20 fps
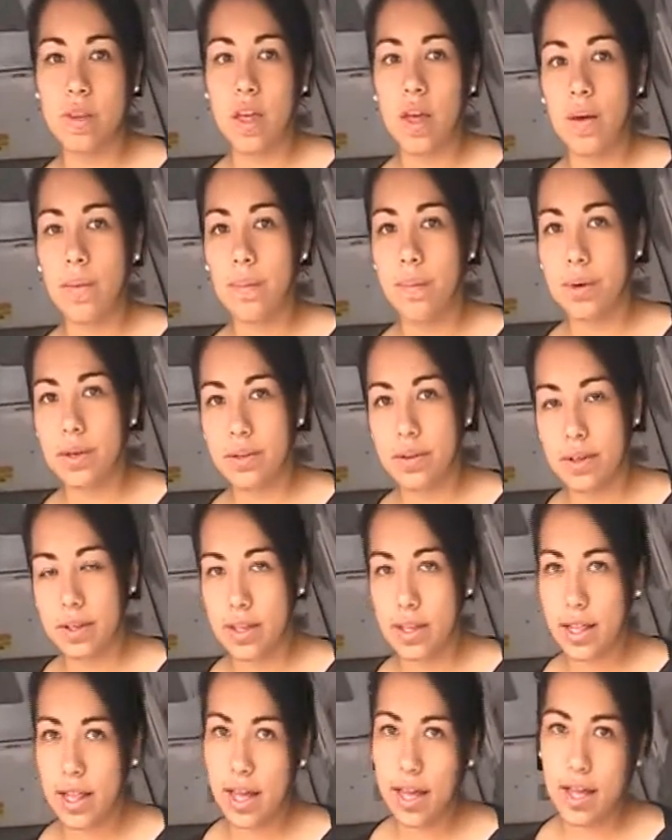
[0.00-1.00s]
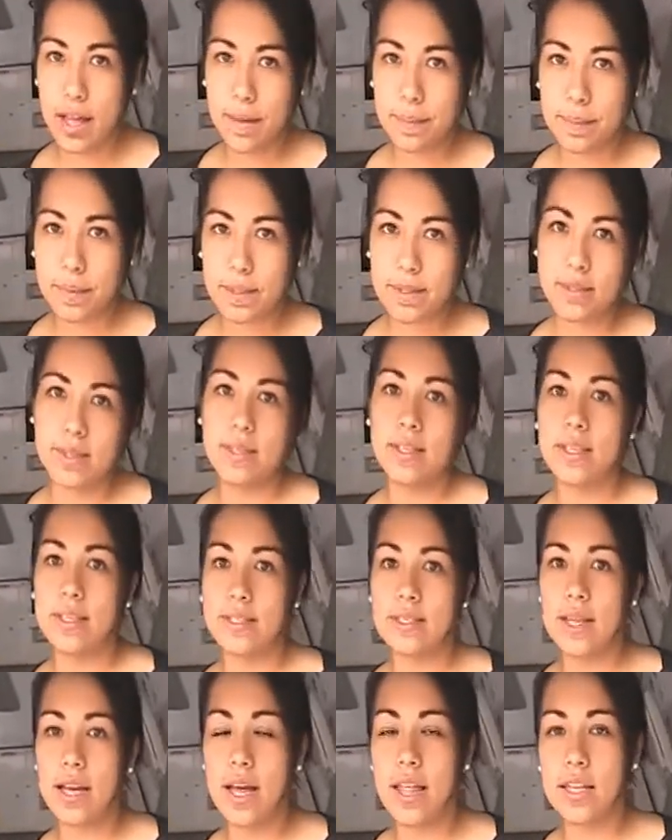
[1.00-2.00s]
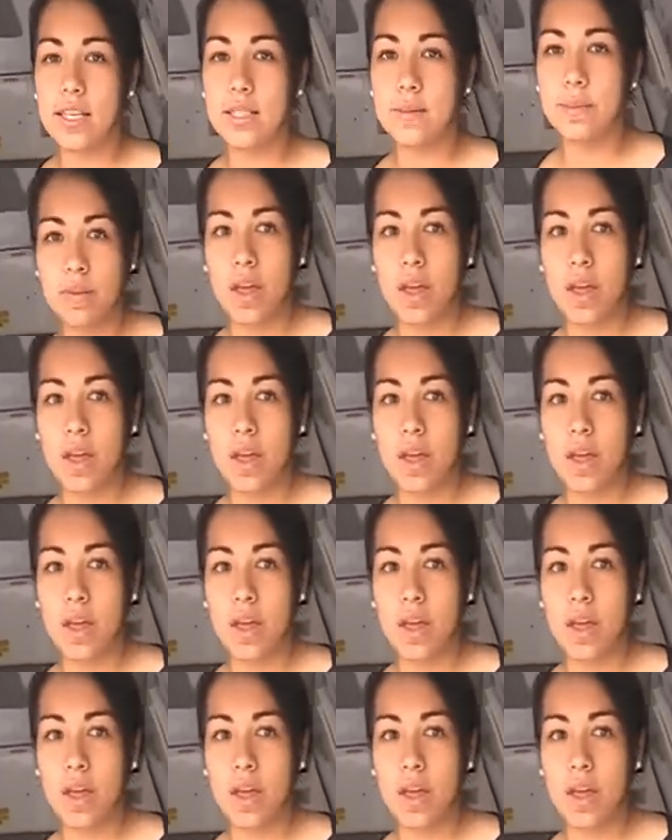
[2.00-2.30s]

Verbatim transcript: paramédico de esta institución.